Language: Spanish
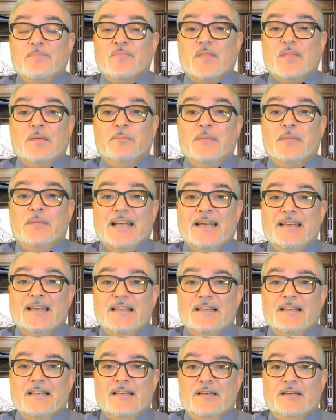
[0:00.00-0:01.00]
Micael,
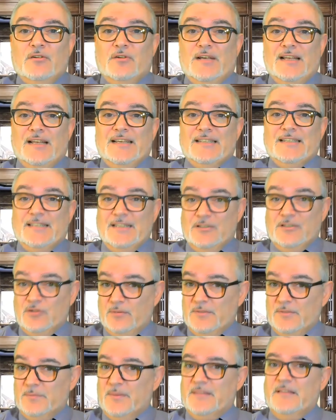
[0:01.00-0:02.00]
lo que les he dicho a
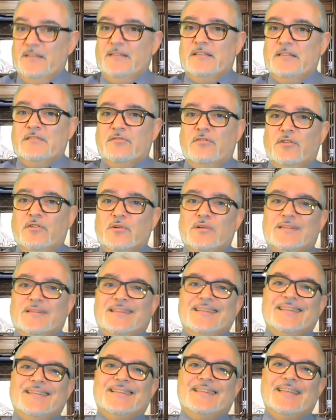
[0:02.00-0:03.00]
mis pacientes te lo digo a
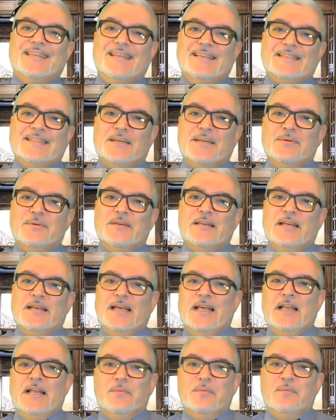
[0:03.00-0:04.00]
ti, tienes que ver
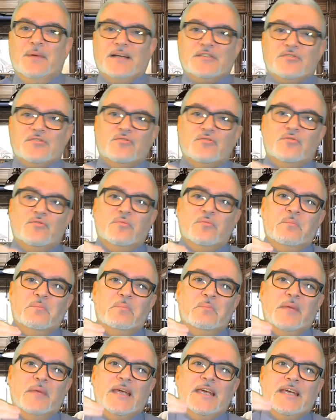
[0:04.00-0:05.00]
el vaso
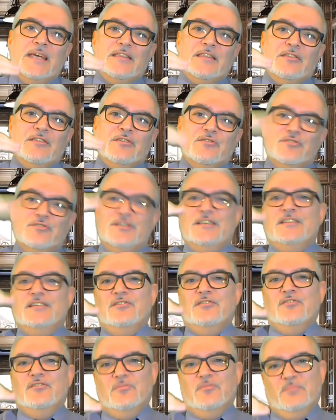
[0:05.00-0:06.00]
medio lleno,
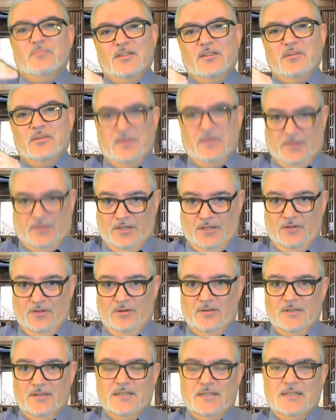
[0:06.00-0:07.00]
no medio vacío.
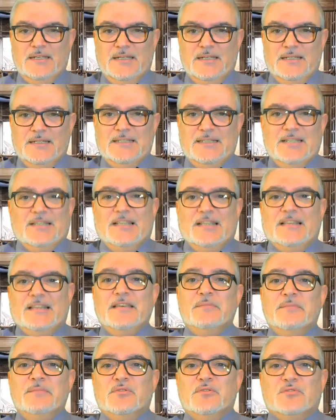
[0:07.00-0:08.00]
Si
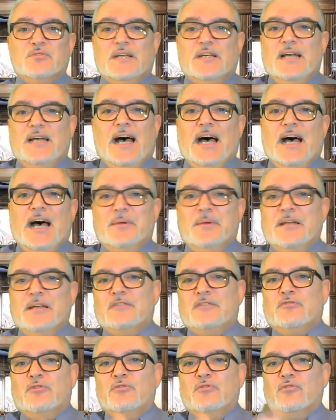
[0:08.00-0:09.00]
tendemos a ver
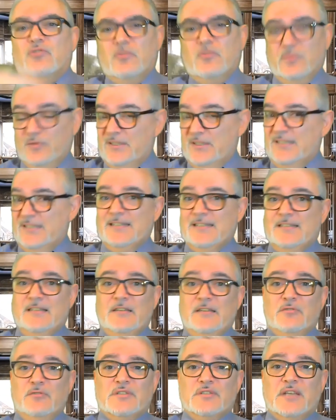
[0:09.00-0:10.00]
todo como un desastre,
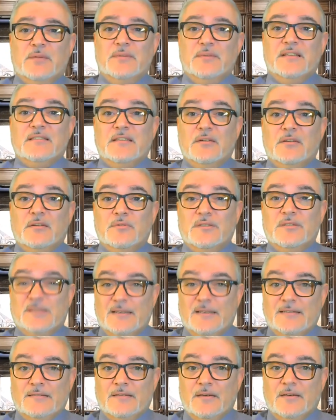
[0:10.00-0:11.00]
nuestra vida será un
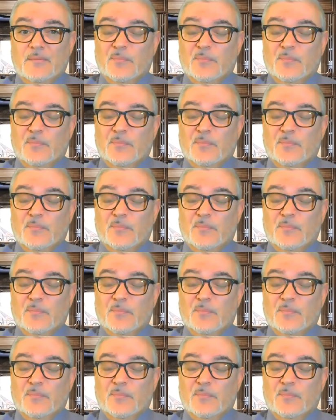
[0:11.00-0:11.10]
desastre.